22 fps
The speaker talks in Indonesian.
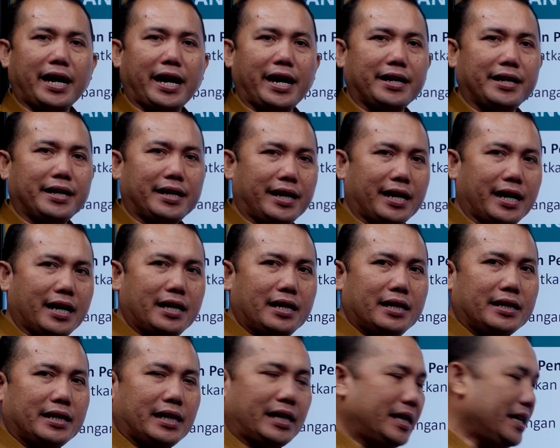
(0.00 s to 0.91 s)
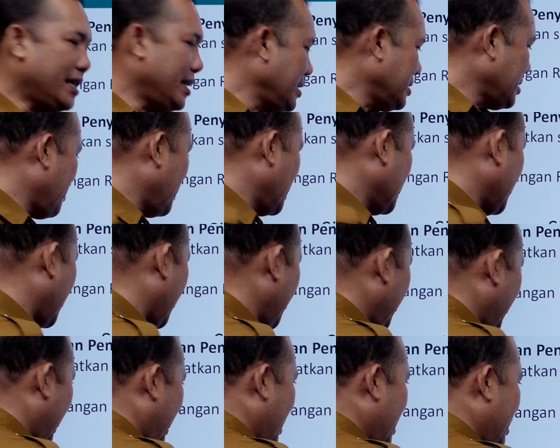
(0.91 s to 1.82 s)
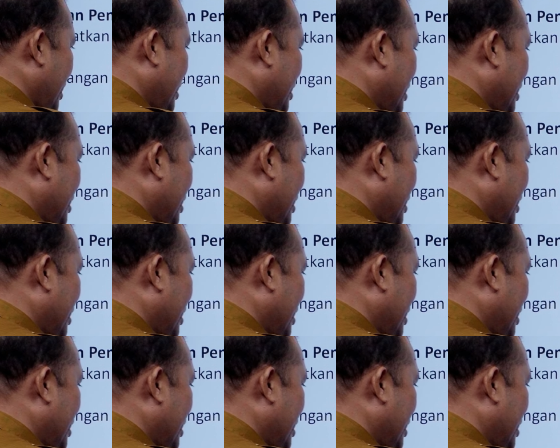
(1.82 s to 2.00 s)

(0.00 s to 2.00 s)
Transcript: N ya jadi ini sama saja ya